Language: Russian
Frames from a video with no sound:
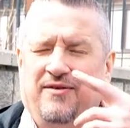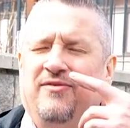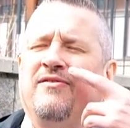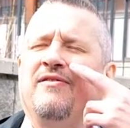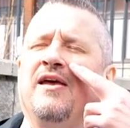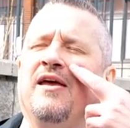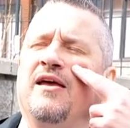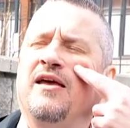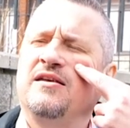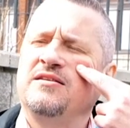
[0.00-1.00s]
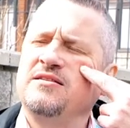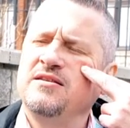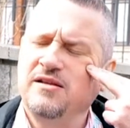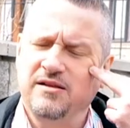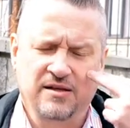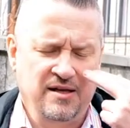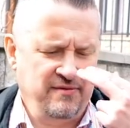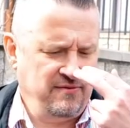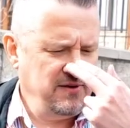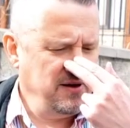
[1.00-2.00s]
Весело,
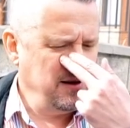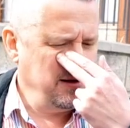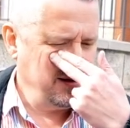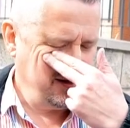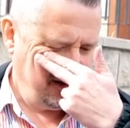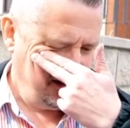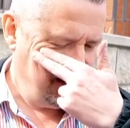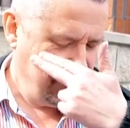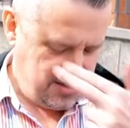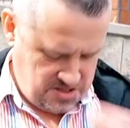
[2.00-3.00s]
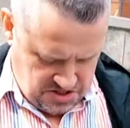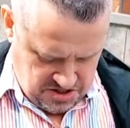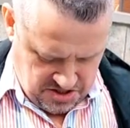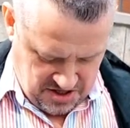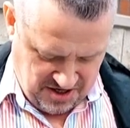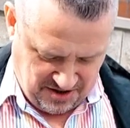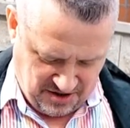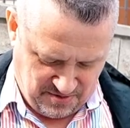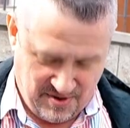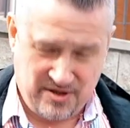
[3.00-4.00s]
весело. Это
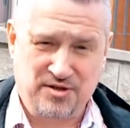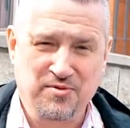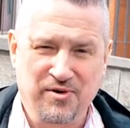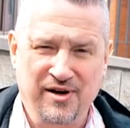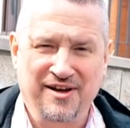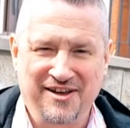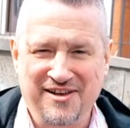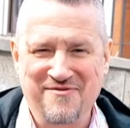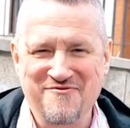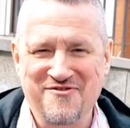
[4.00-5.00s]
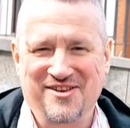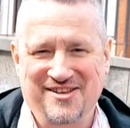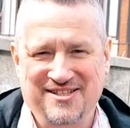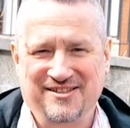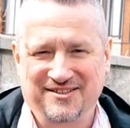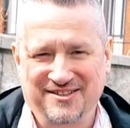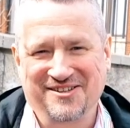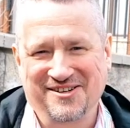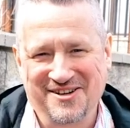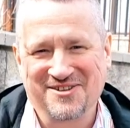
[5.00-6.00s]
ж, блядь, сколько я
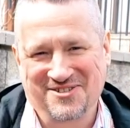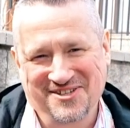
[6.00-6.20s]
весело-то раньше,